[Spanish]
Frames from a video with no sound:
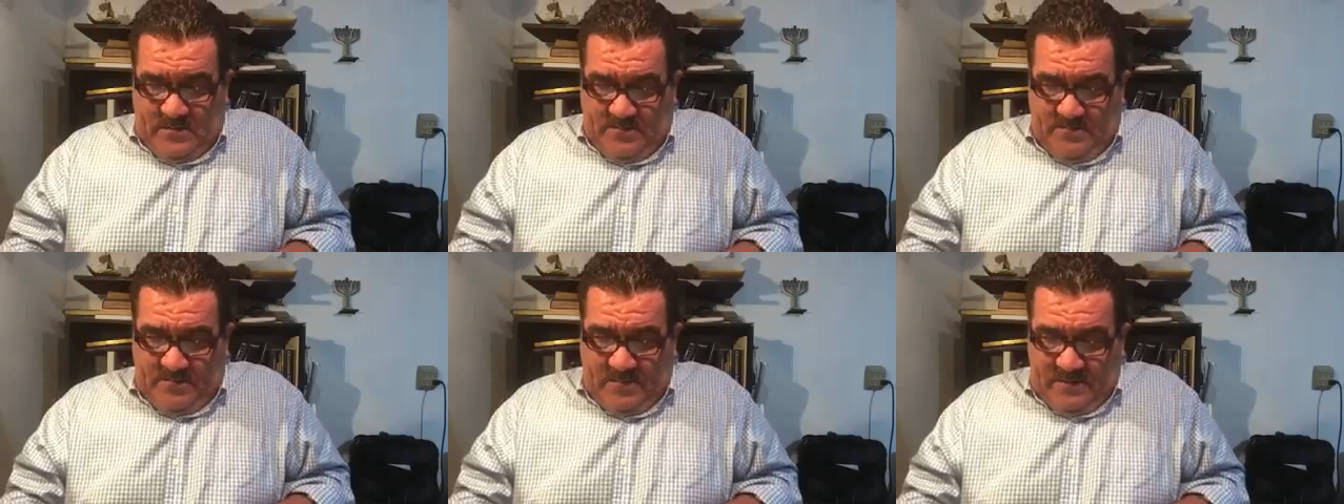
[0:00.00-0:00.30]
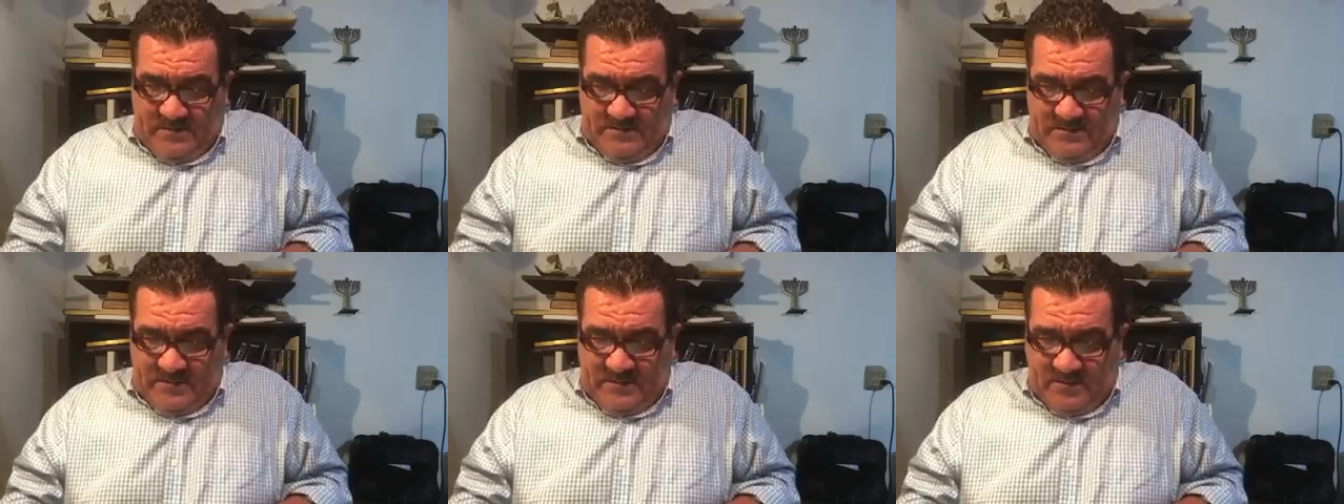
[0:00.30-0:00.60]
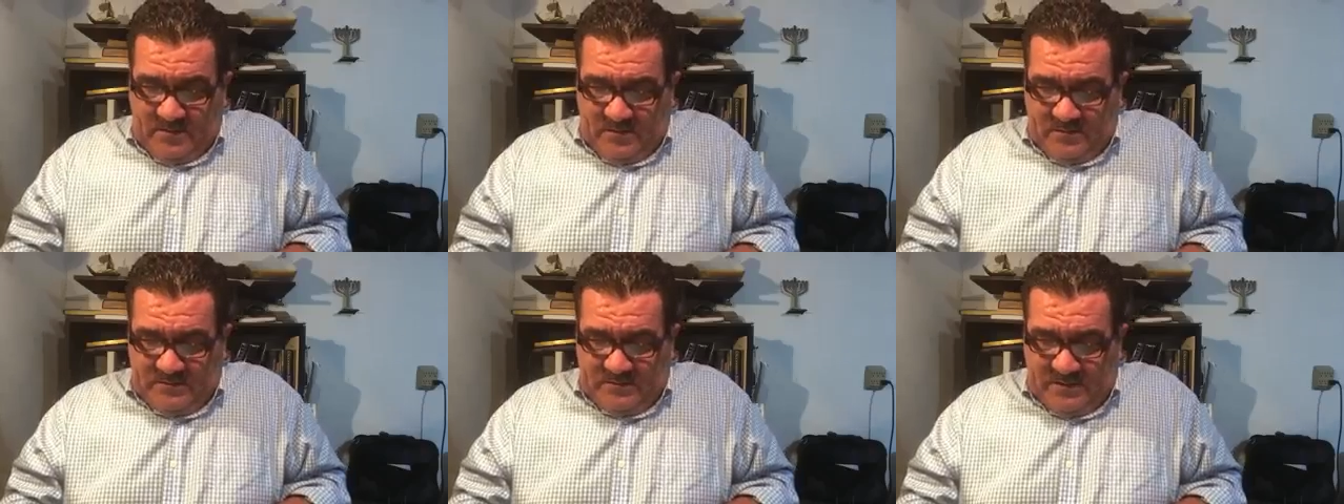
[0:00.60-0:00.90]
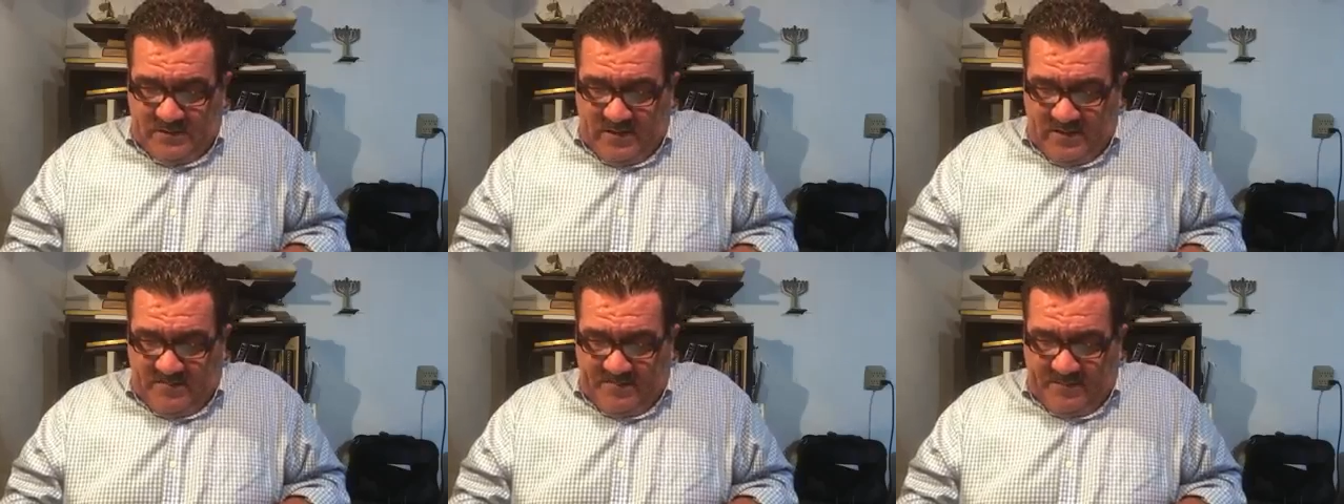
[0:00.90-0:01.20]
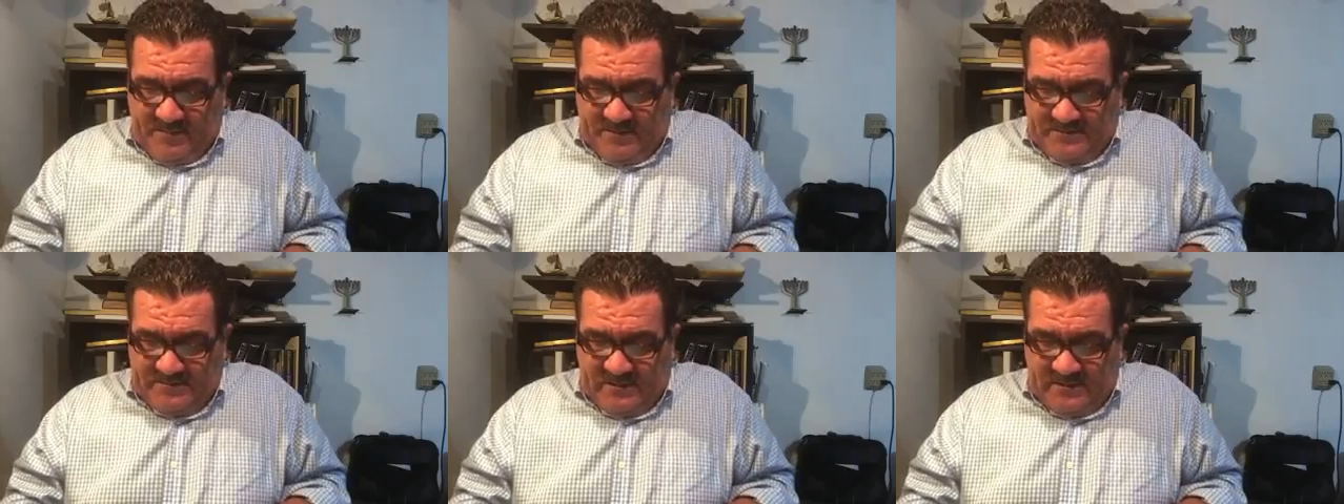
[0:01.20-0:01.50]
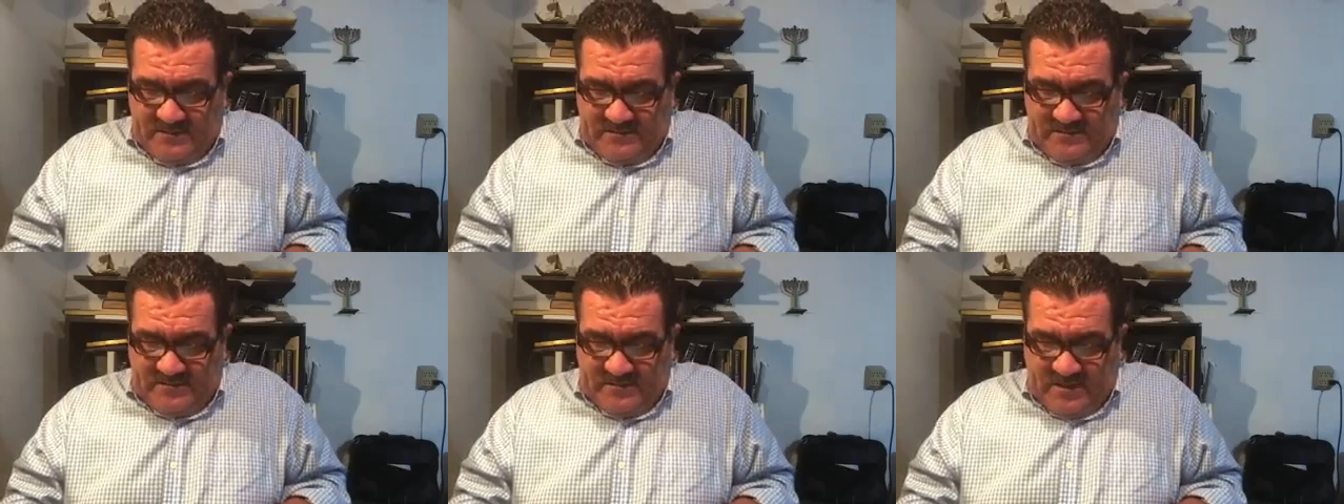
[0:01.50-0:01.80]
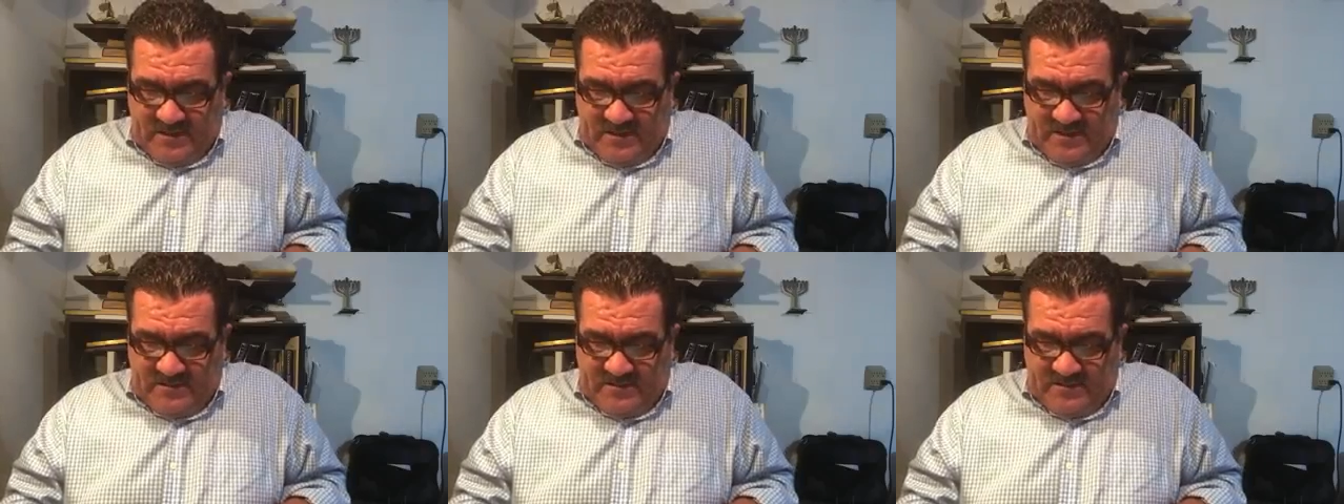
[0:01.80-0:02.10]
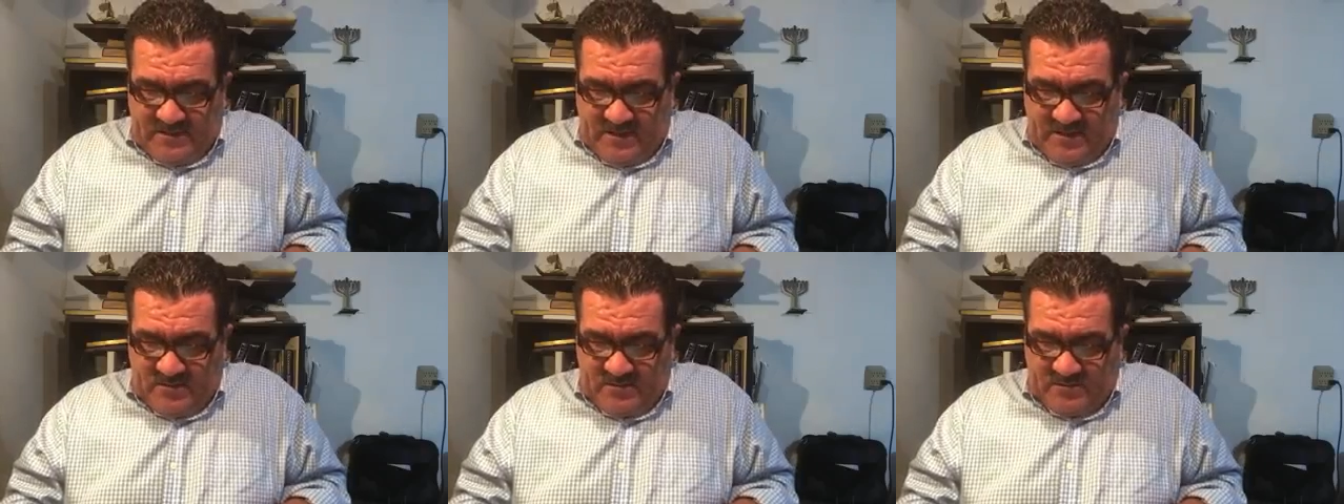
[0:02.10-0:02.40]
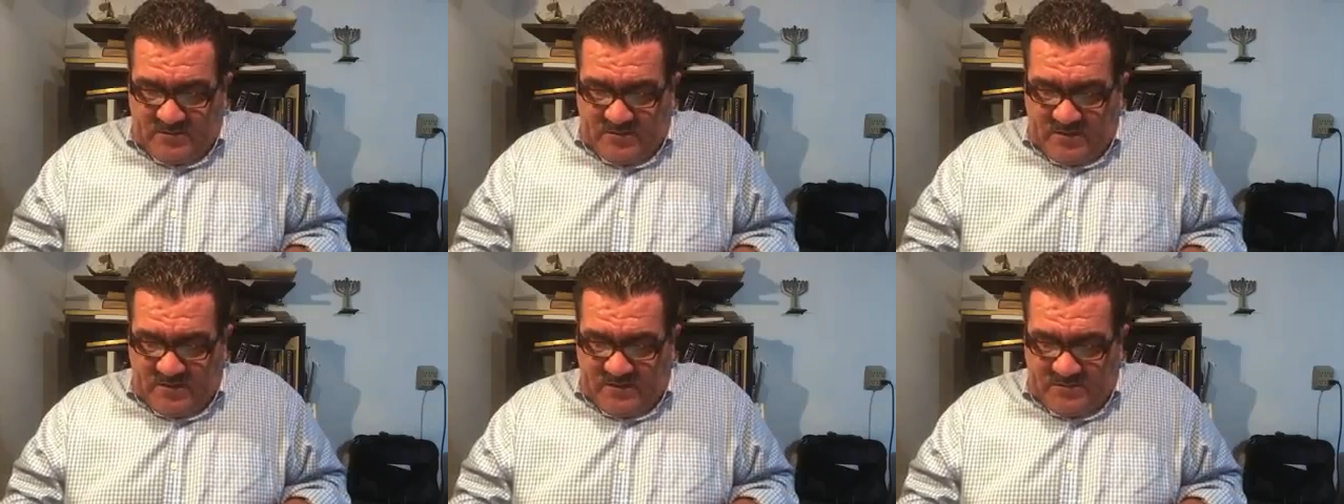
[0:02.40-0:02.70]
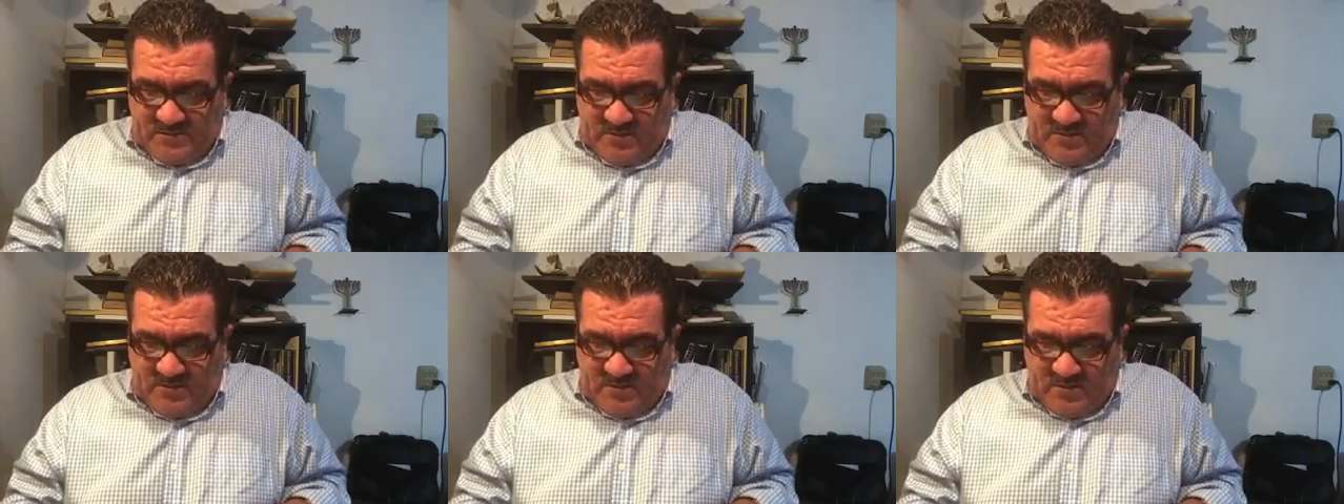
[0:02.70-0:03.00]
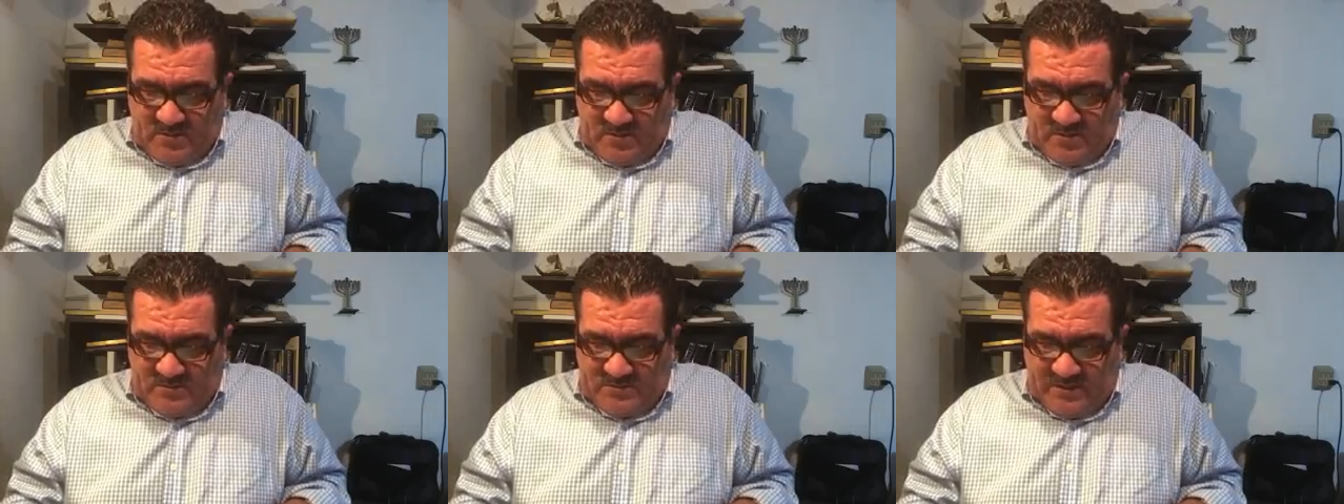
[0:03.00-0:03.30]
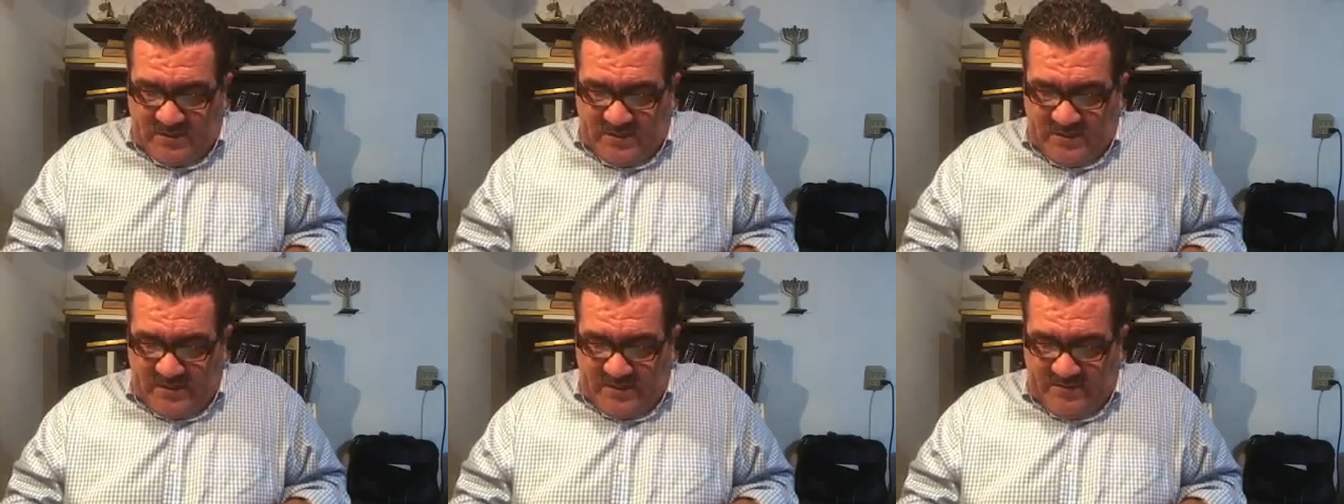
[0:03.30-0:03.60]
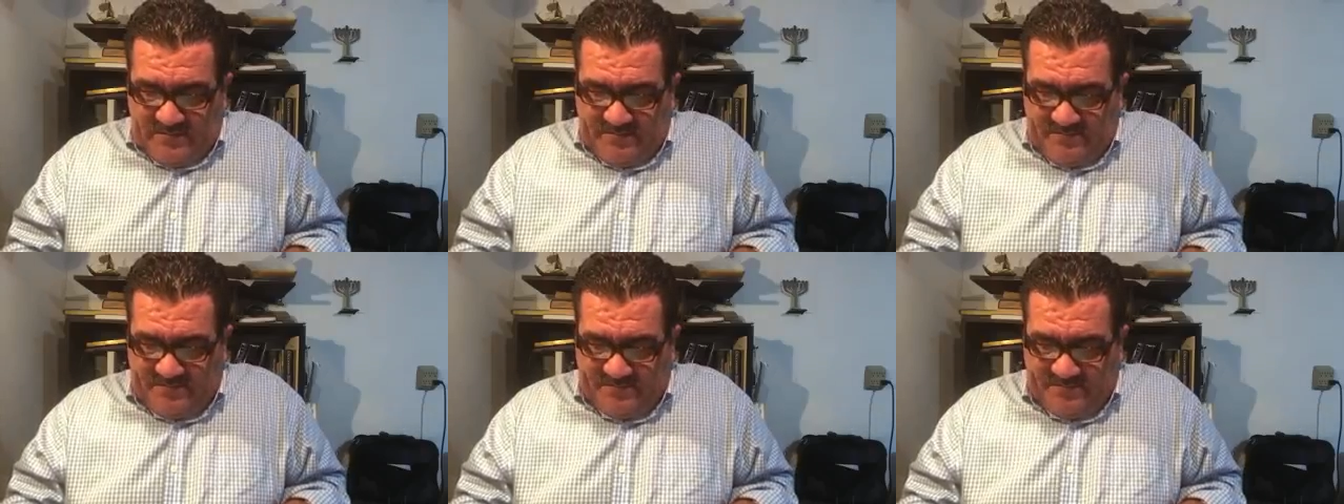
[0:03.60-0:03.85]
mas el Dios de la paciencia y de la consolación os dé